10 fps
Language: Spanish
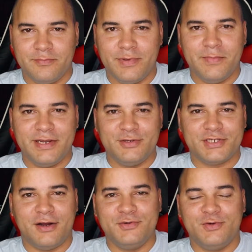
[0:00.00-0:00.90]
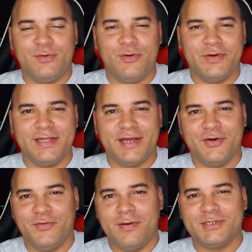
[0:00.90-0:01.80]
Bienvenidos a un nuevo
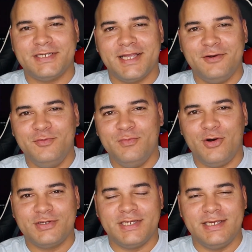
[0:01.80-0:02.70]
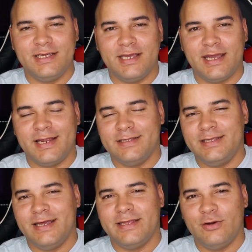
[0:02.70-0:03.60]
video. Vamos a hacer el unboxing en el
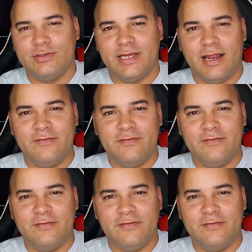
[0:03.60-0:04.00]
día de hoy del